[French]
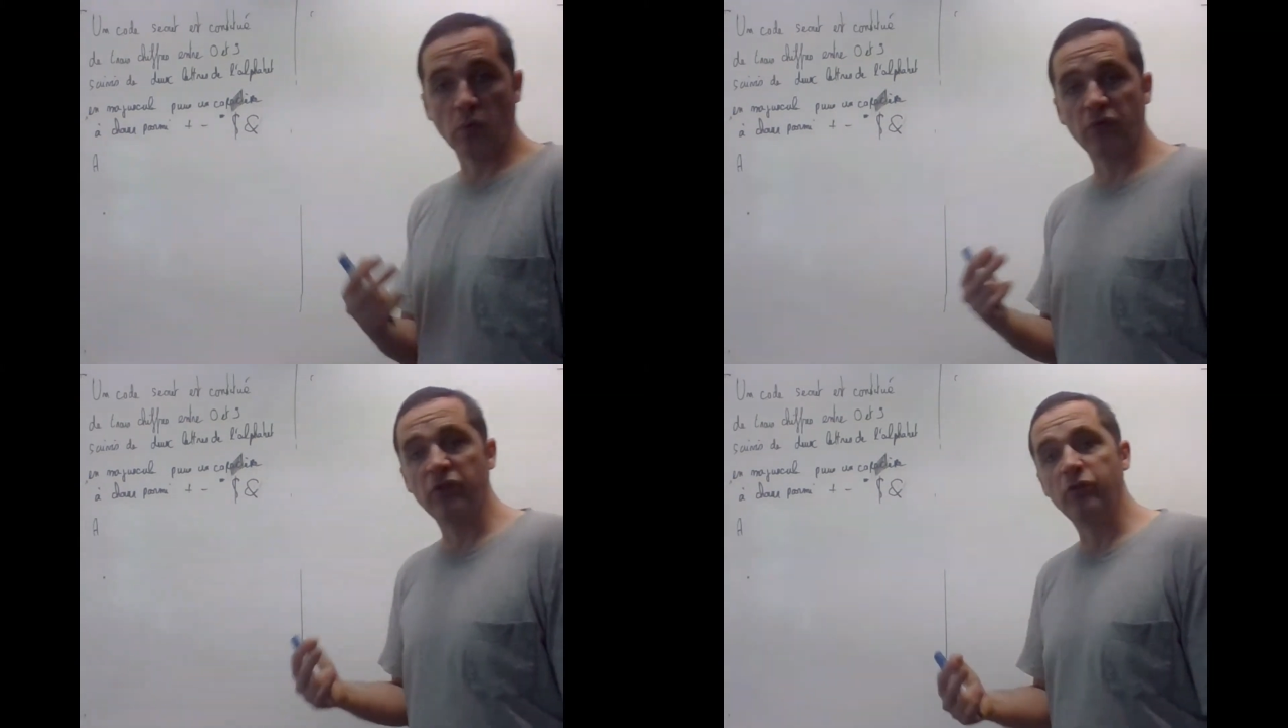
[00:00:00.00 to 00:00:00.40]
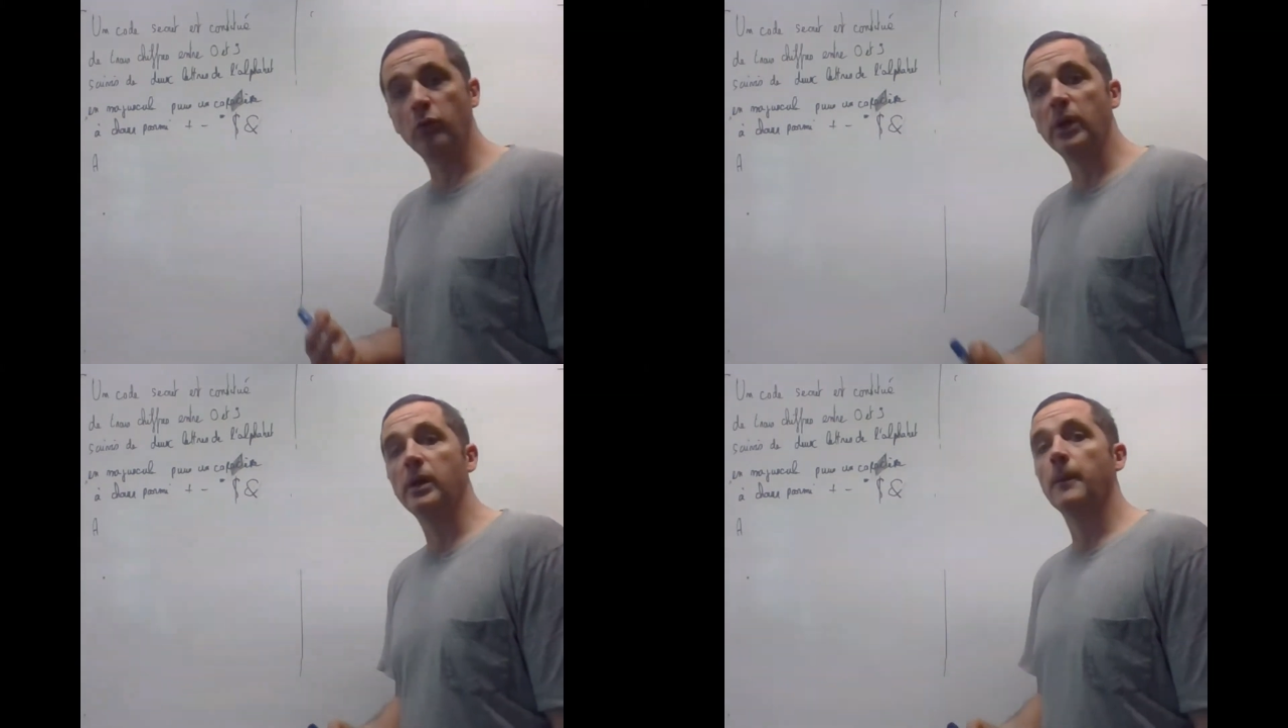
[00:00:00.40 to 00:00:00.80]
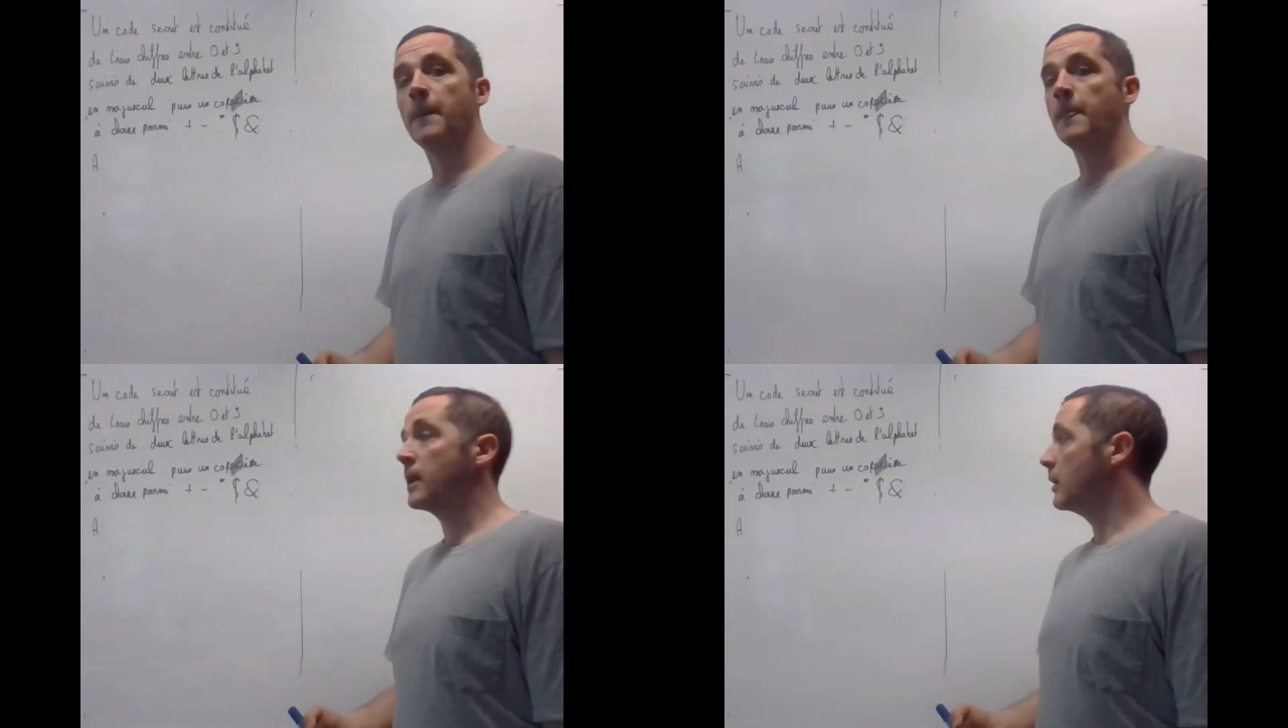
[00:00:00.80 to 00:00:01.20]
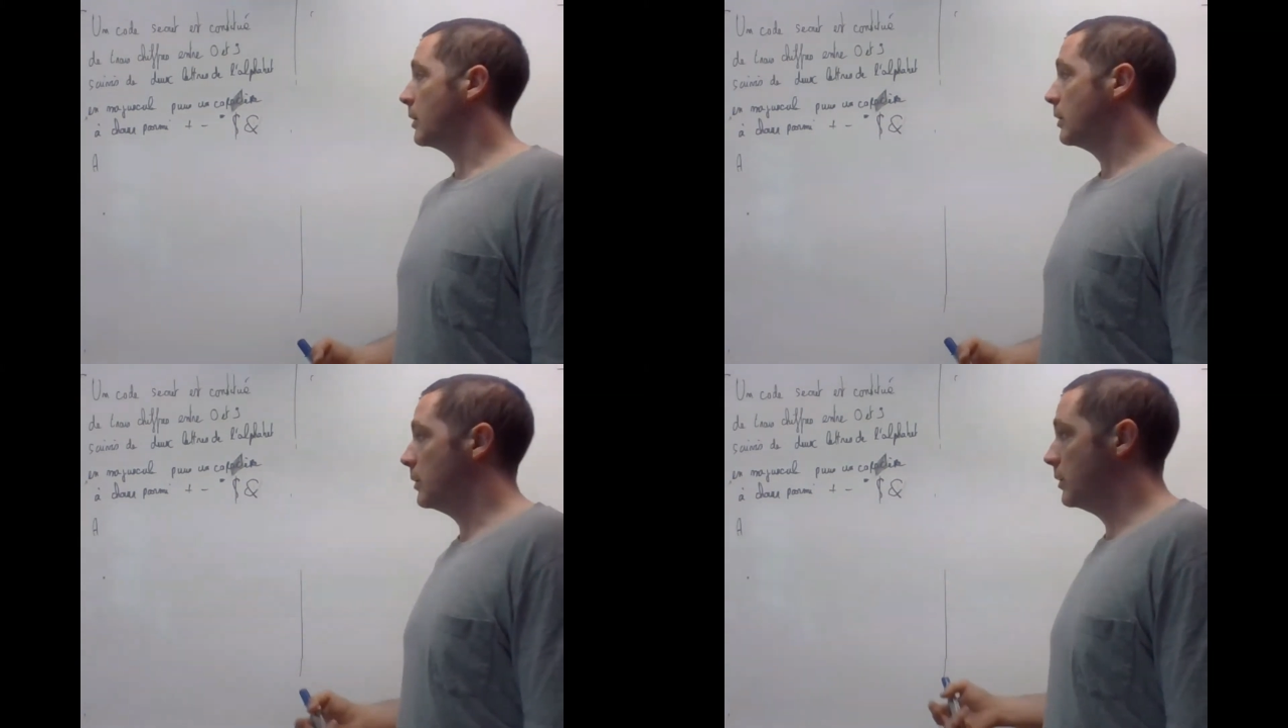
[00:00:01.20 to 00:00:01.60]
constituer
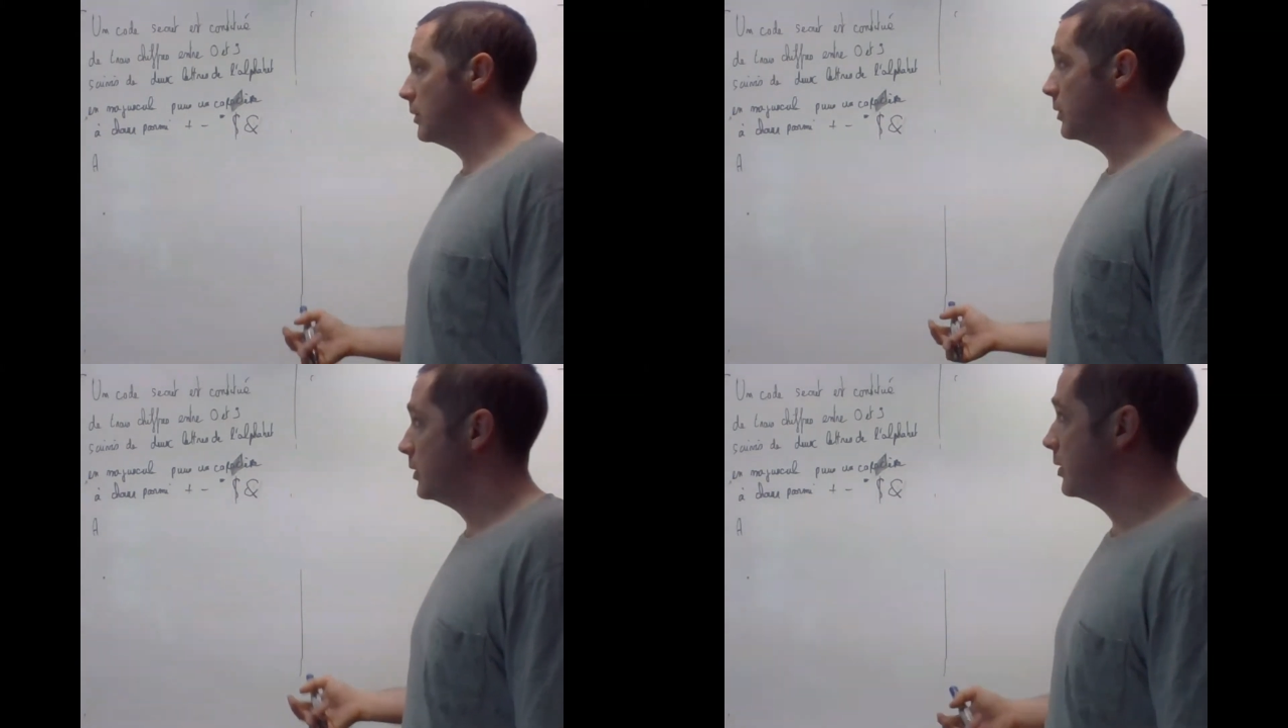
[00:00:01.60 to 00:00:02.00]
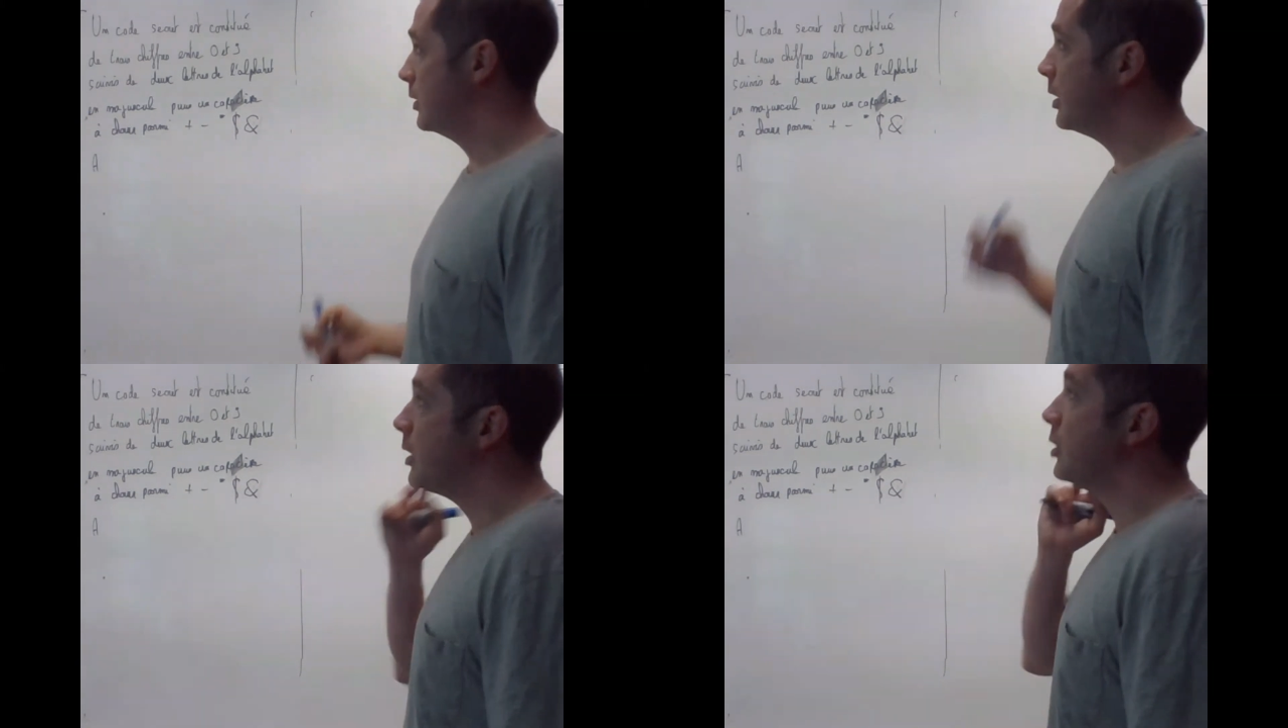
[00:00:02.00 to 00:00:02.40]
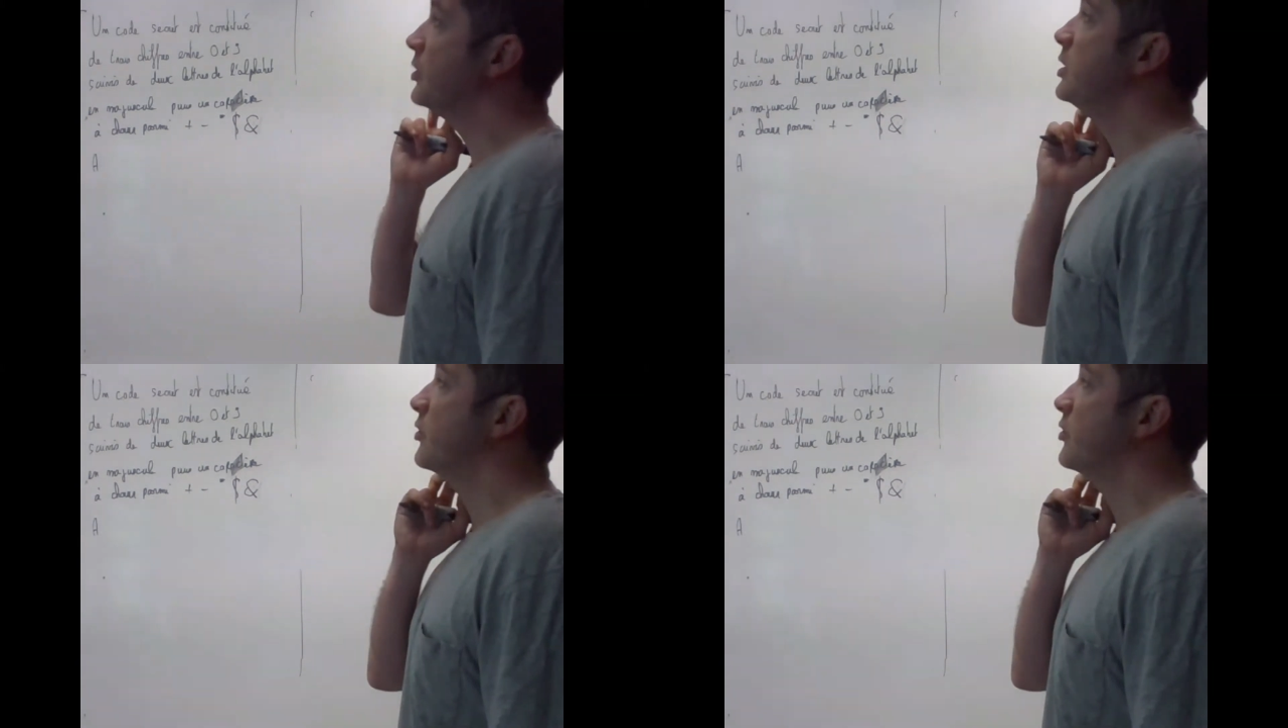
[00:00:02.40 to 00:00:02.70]
en ayant